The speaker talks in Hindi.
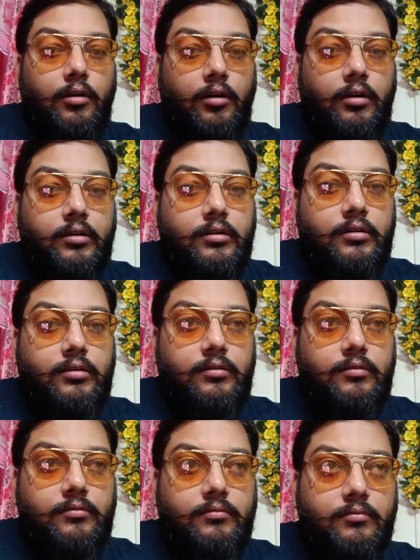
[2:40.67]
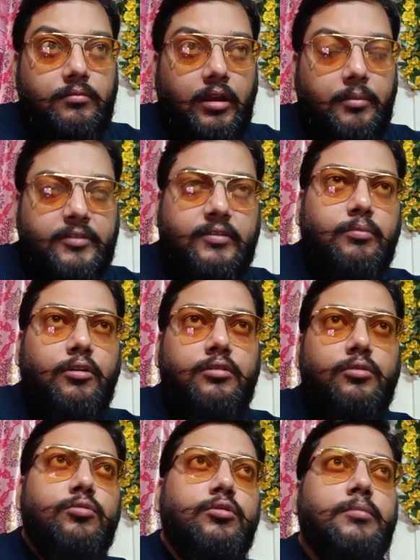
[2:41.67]
और हमेशा
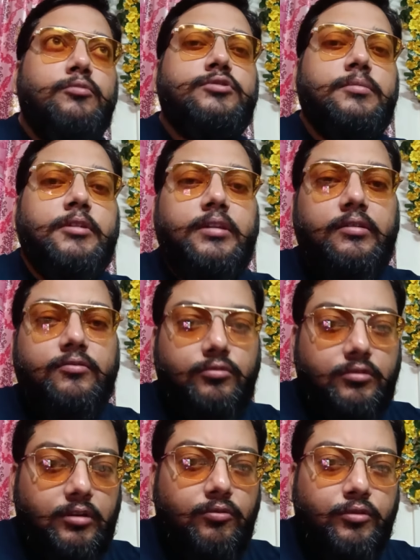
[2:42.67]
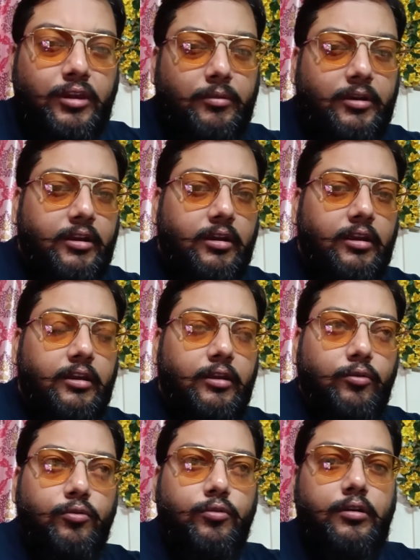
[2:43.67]
बहुत लोगों के मुंह से मैं ये सुनता हूँ कि अमेरिका के
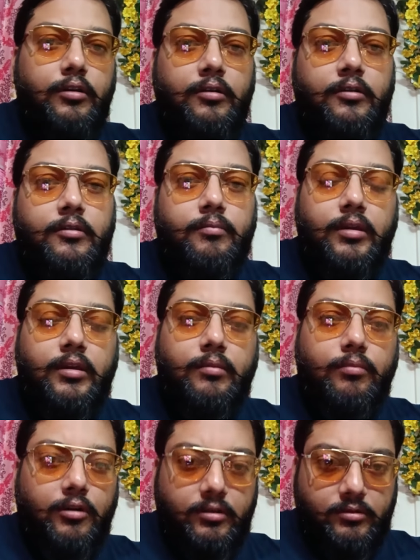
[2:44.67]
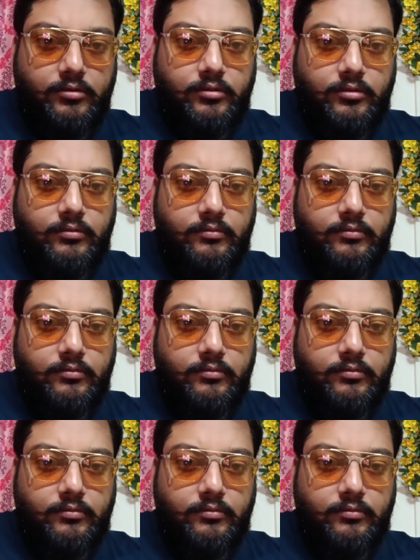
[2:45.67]
लोग में ये बहुत